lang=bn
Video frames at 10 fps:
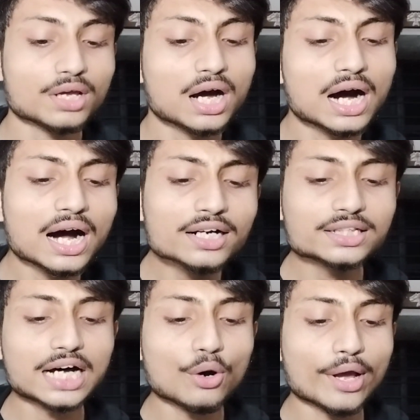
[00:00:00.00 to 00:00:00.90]

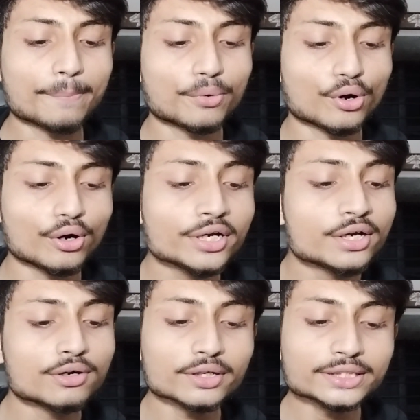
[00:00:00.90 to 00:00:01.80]
art thou abroad
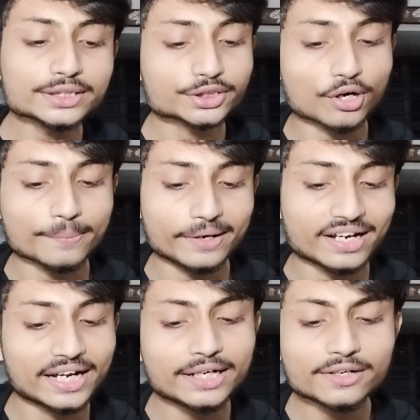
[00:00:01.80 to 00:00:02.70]
on this stormy
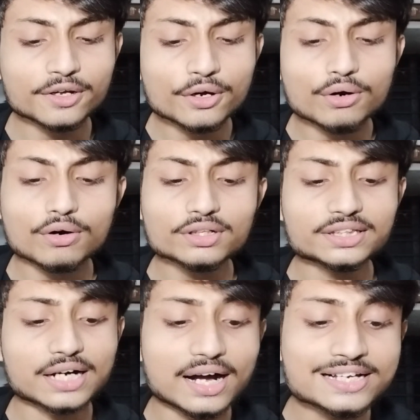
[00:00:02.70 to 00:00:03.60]
night,
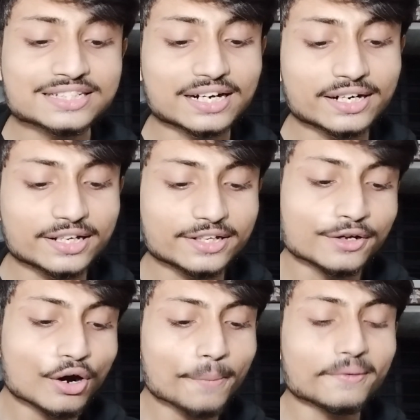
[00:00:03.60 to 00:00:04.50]
on thy journey
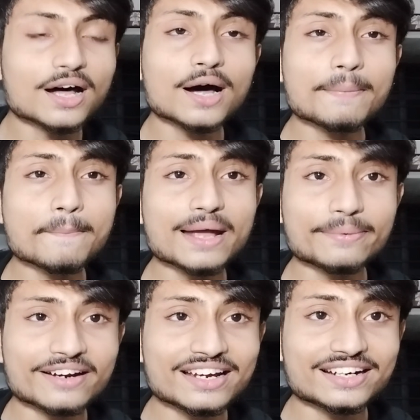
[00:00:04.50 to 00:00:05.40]
of love, my
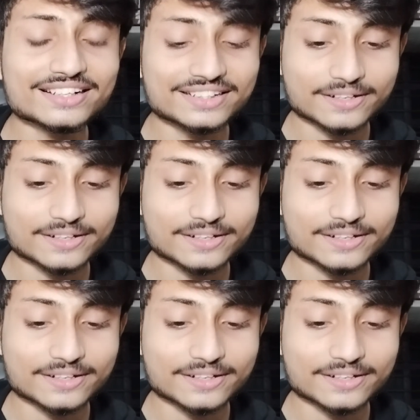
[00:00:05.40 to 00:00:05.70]
friend?